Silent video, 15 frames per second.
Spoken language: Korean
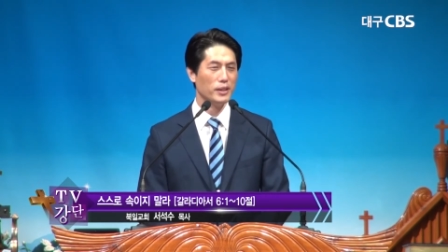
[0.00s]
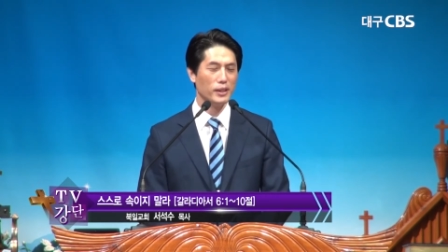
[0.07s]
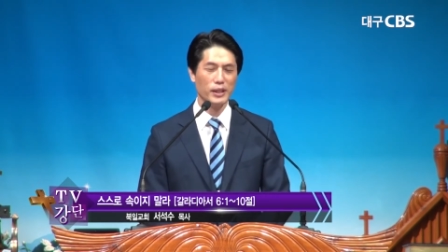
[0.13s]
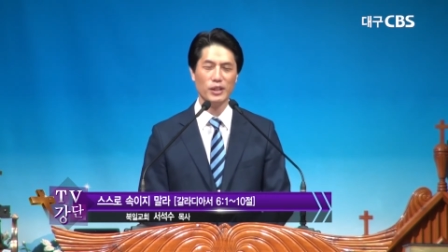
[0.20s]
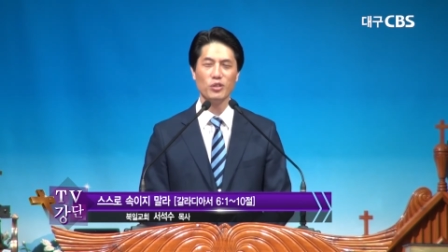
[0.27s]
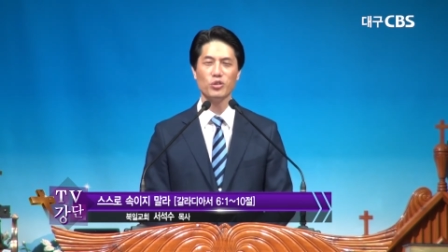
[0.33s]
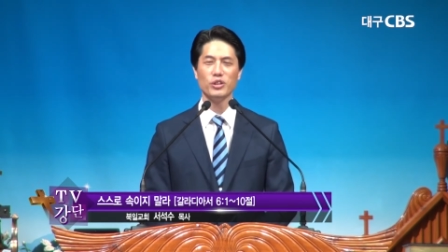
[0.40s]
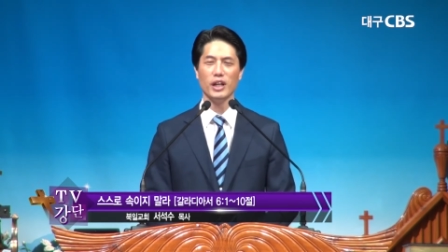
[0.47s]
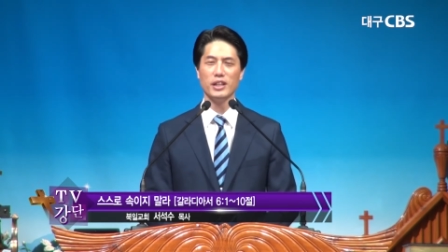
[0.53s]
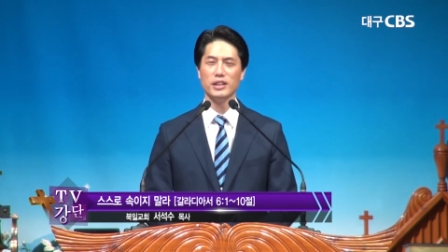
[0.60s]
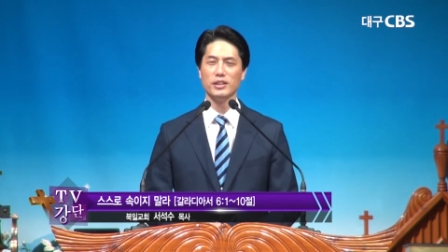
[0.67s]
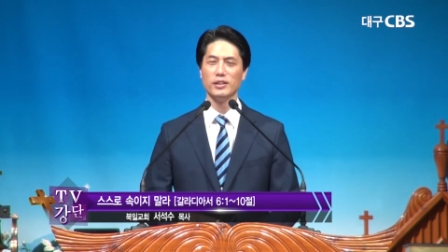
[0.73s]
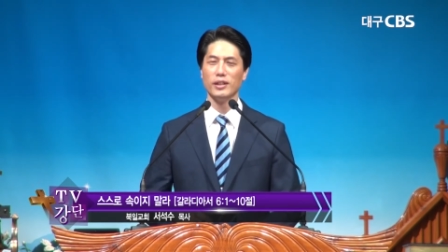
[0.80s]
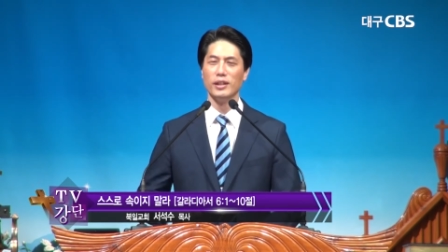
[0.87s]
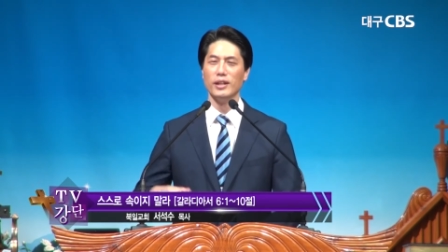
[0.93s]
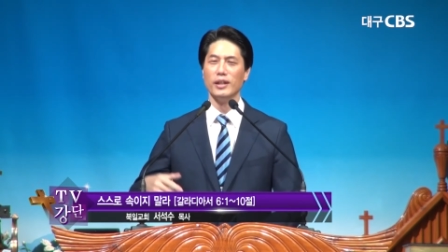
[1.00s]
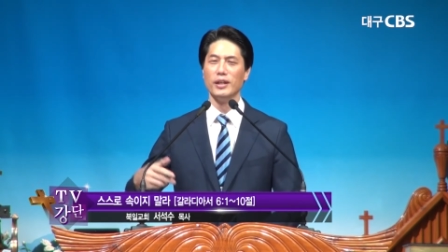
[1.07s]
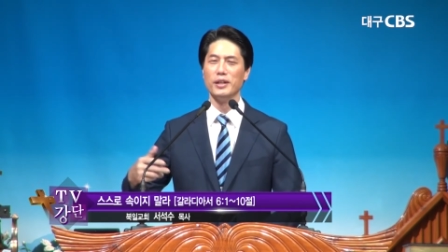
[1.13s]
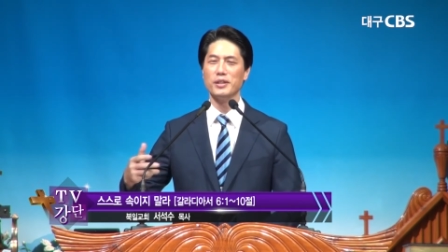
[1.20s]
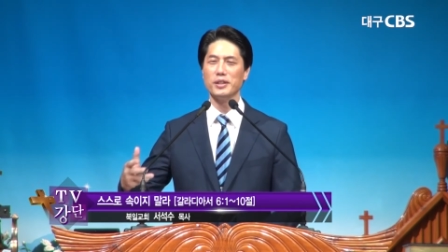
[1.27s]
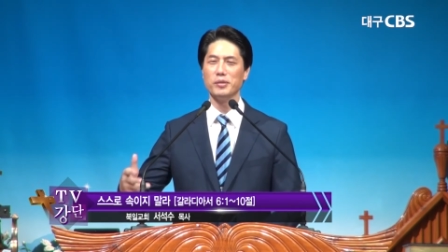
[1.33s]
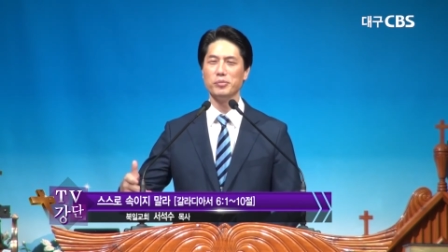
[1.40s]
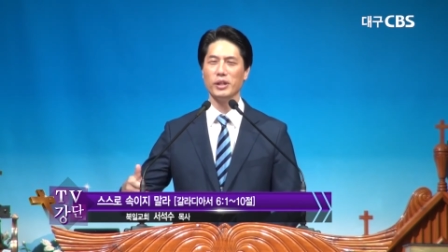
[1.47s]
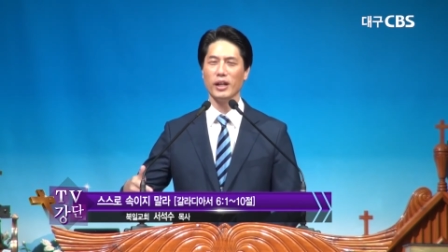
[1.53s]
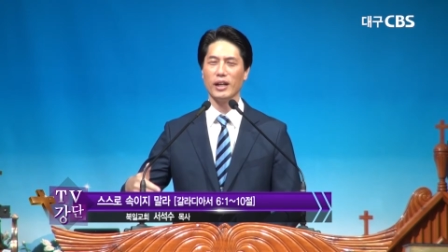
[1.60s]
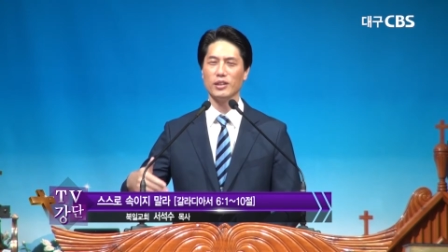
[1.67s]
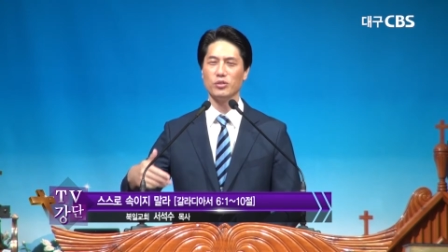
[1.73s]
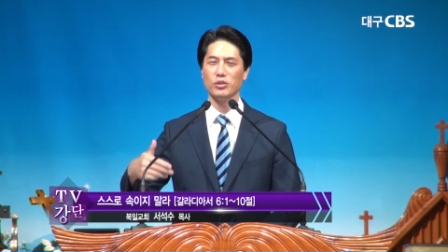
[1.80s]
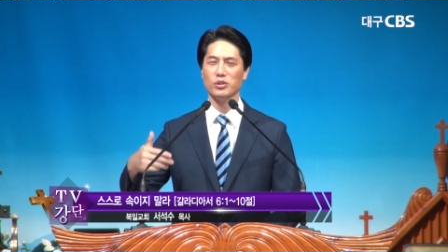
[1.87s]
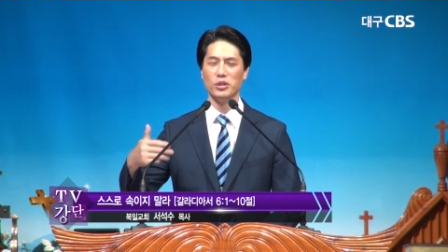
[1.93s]
그리고 나는 헌금
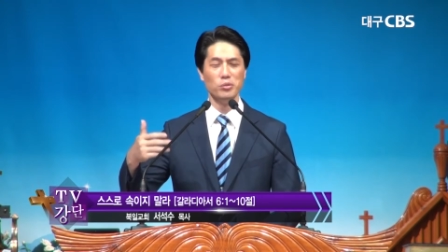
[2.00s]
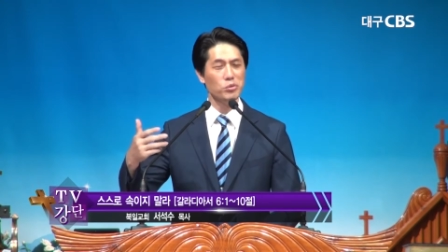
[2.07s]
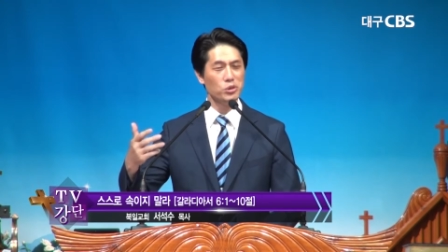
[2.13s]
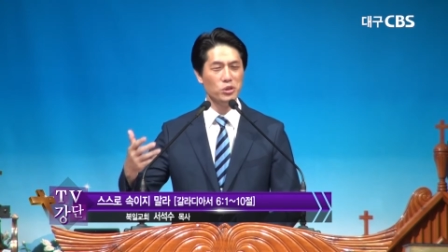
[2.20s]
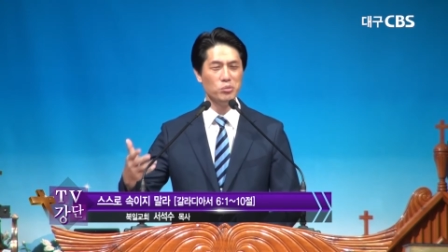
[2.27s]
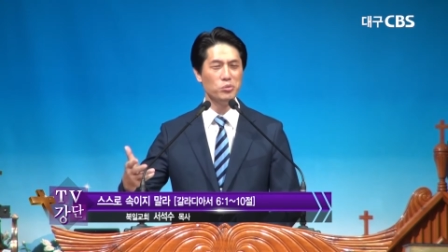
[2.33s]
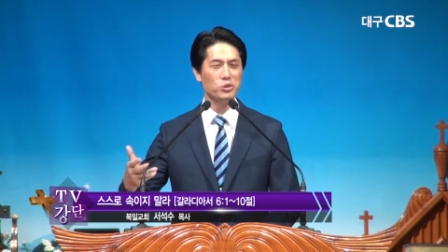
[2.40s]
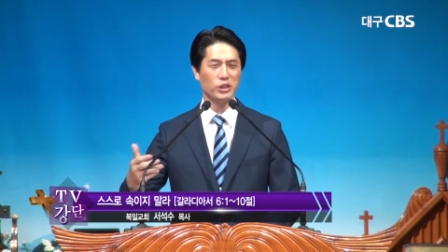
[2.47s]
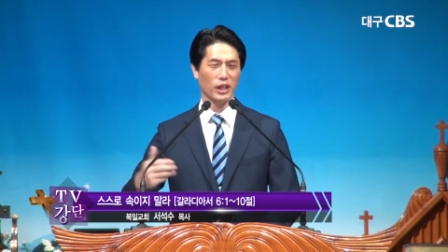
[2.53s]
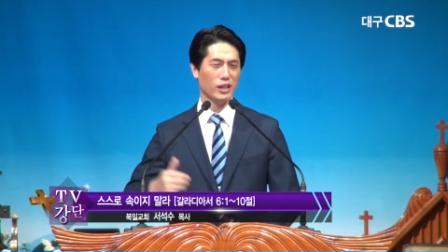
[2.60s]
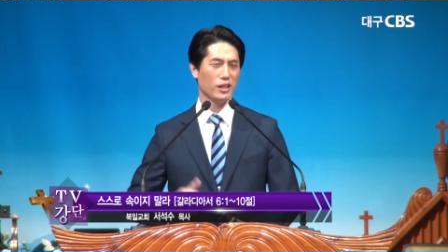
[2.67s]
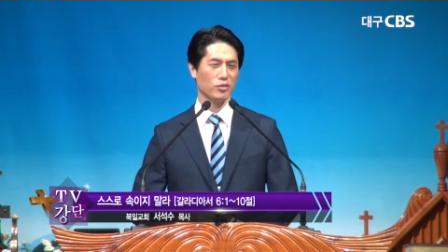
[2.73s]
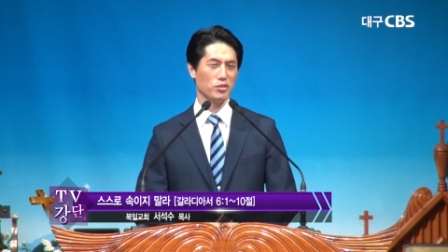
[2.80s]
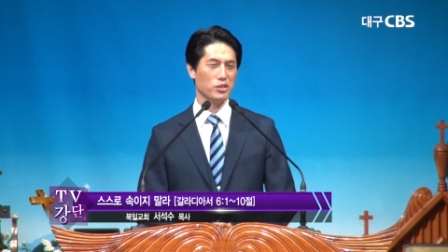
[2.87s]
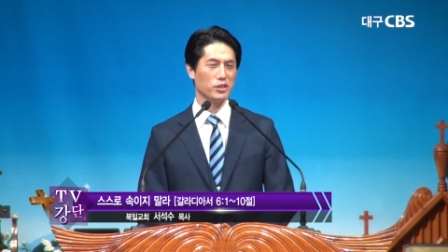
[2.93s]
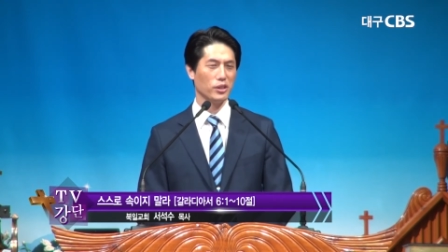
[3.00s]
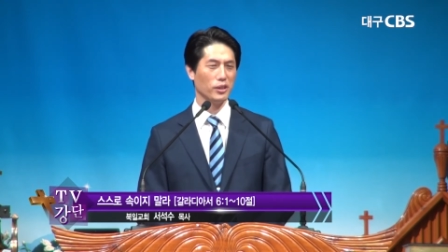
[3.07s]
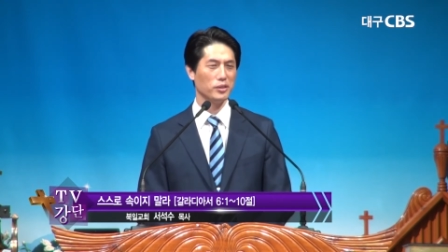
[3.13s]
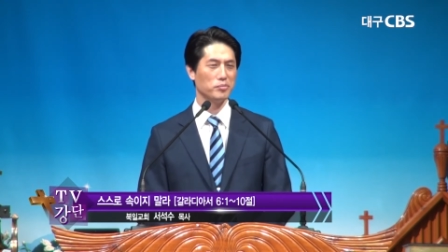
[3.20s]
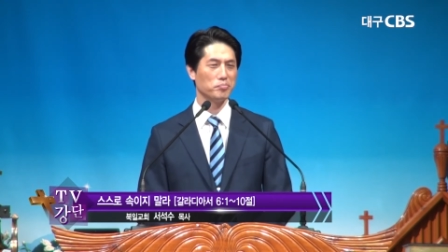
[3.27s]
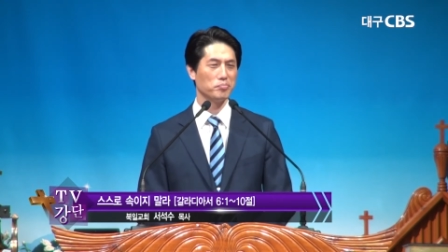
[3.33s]
생활도 너무너무 잘하고 있어요.